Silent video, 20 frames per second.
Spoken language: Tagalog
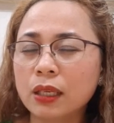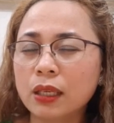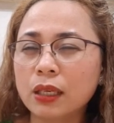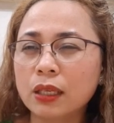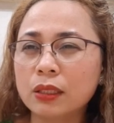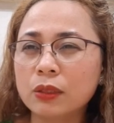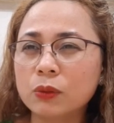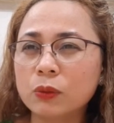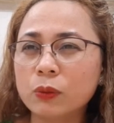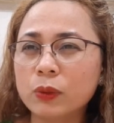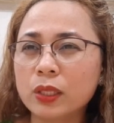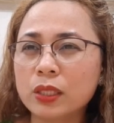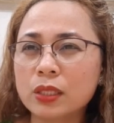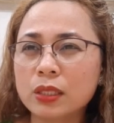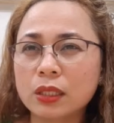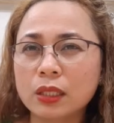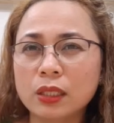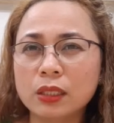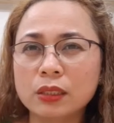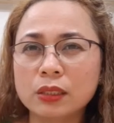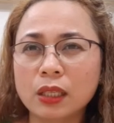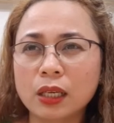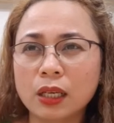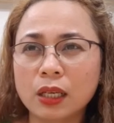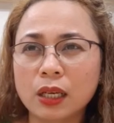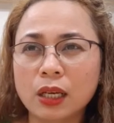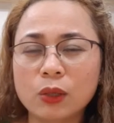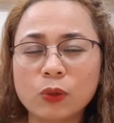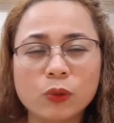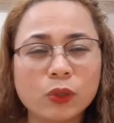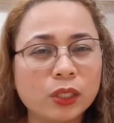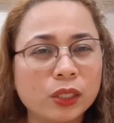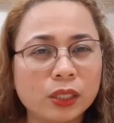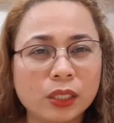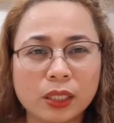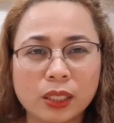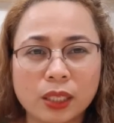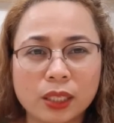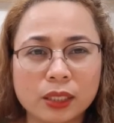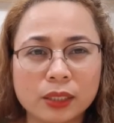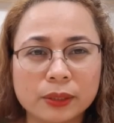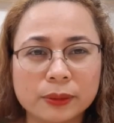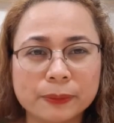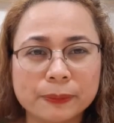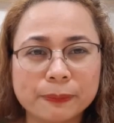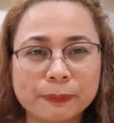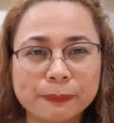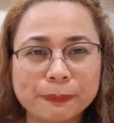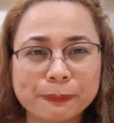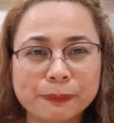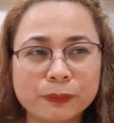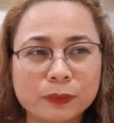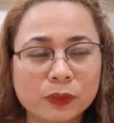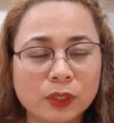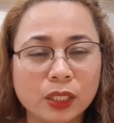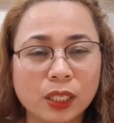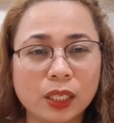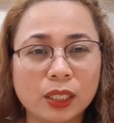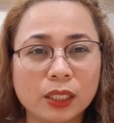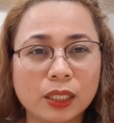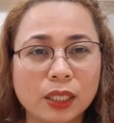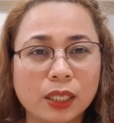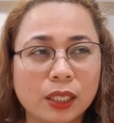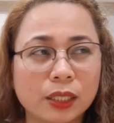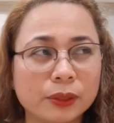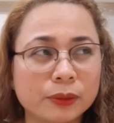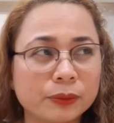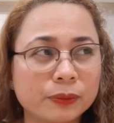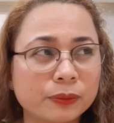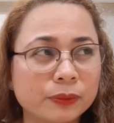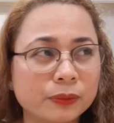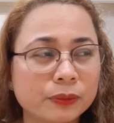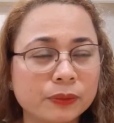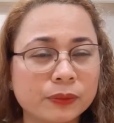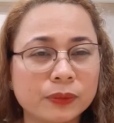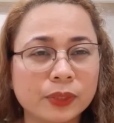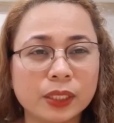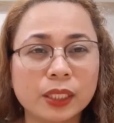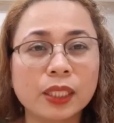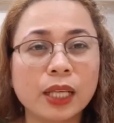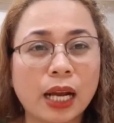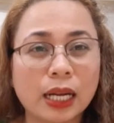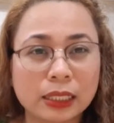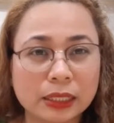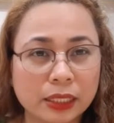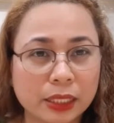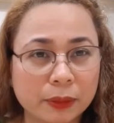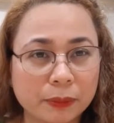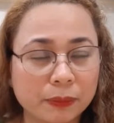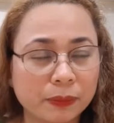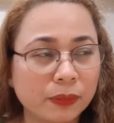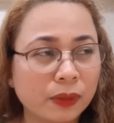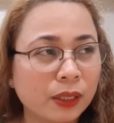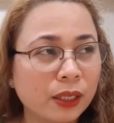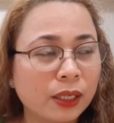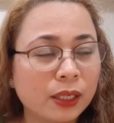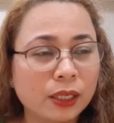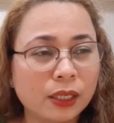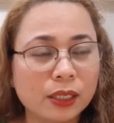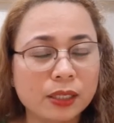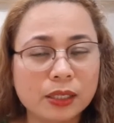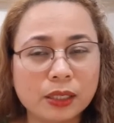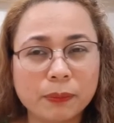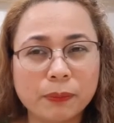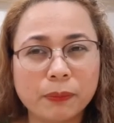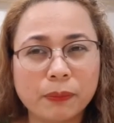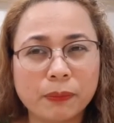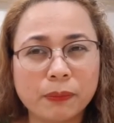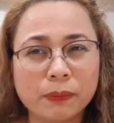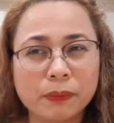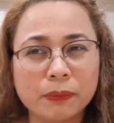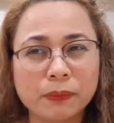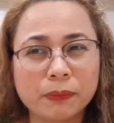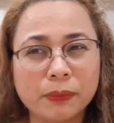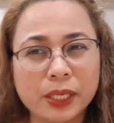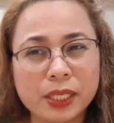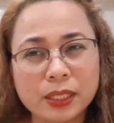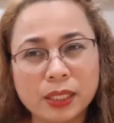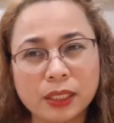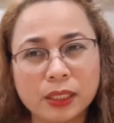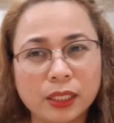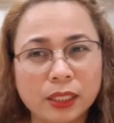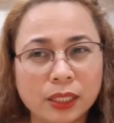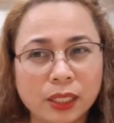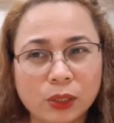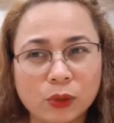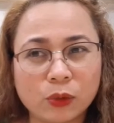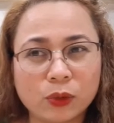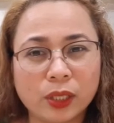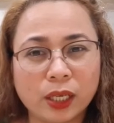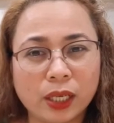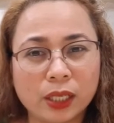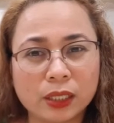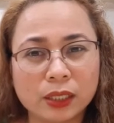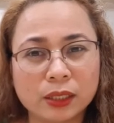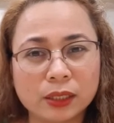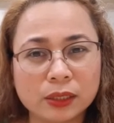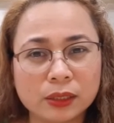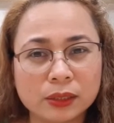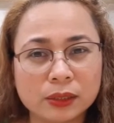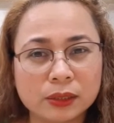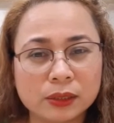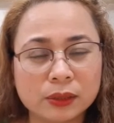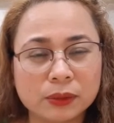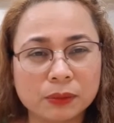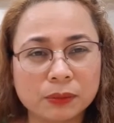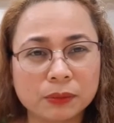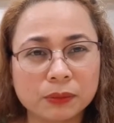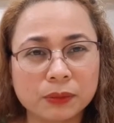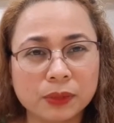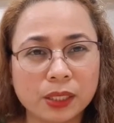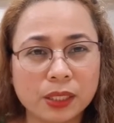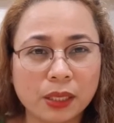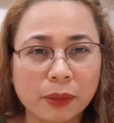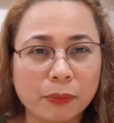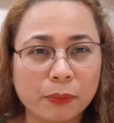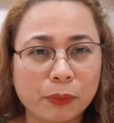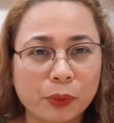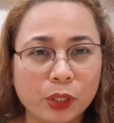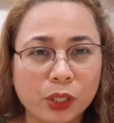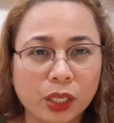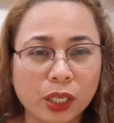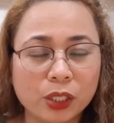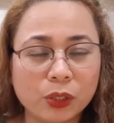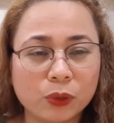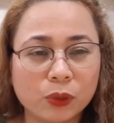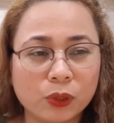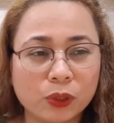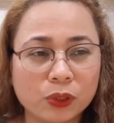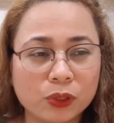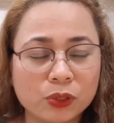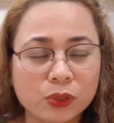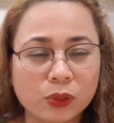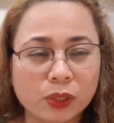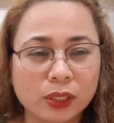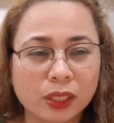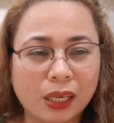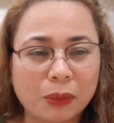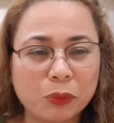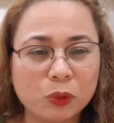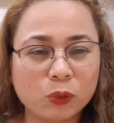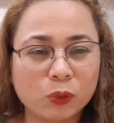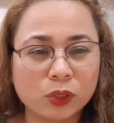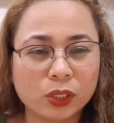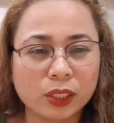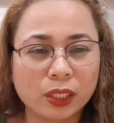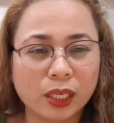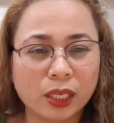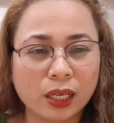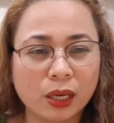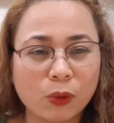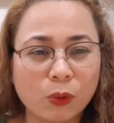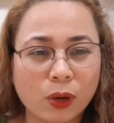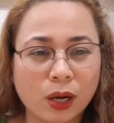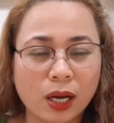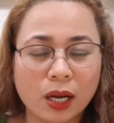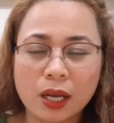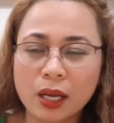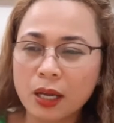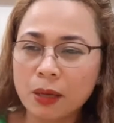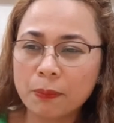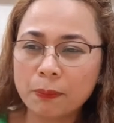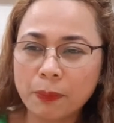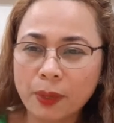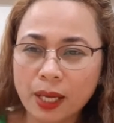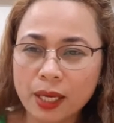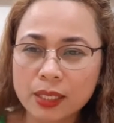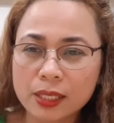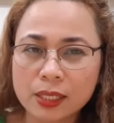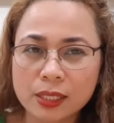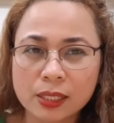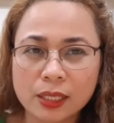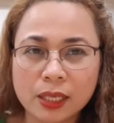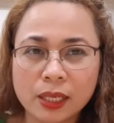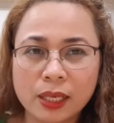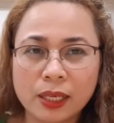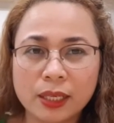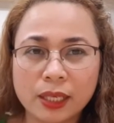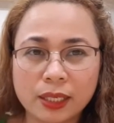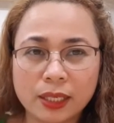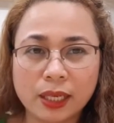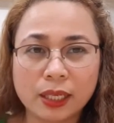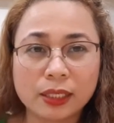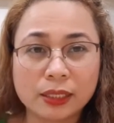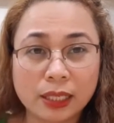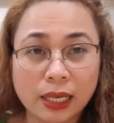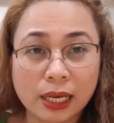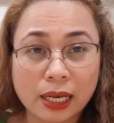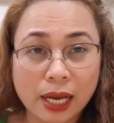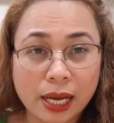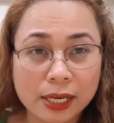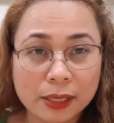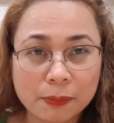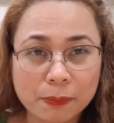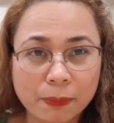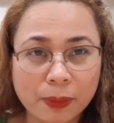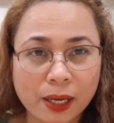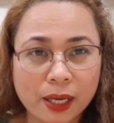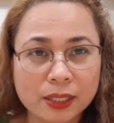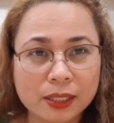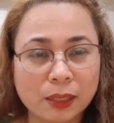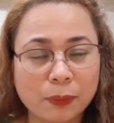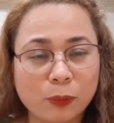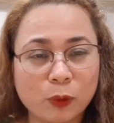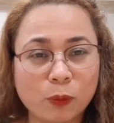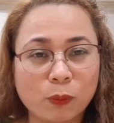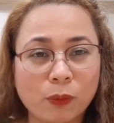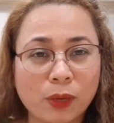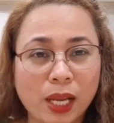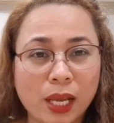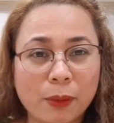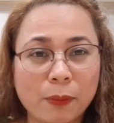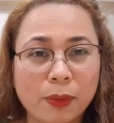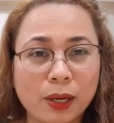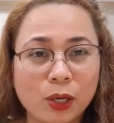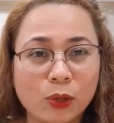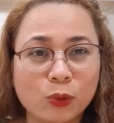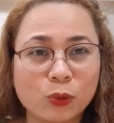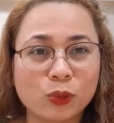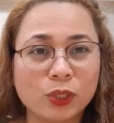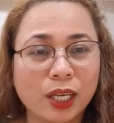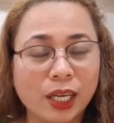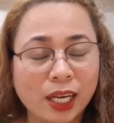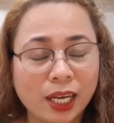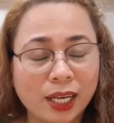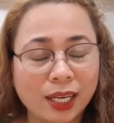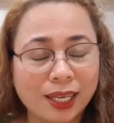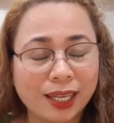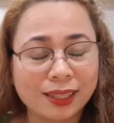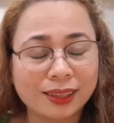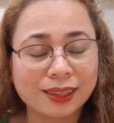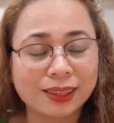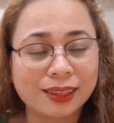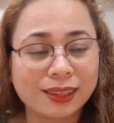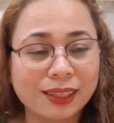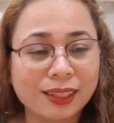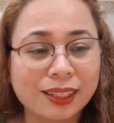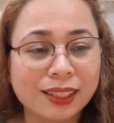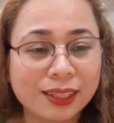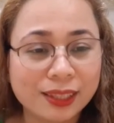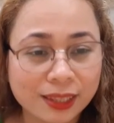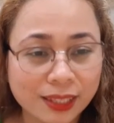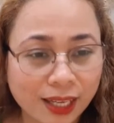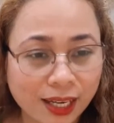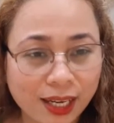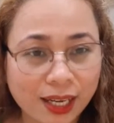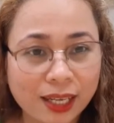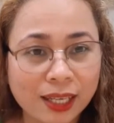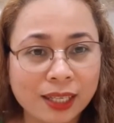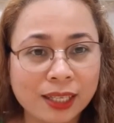ilang weeks na rin talaga akong hindi nag, nag uh, naging active. Kasi busy din ako dahil December ngayon, so ang dami kong ginagawa. Plus, nadagdagan pa sa problema ko dahil na, na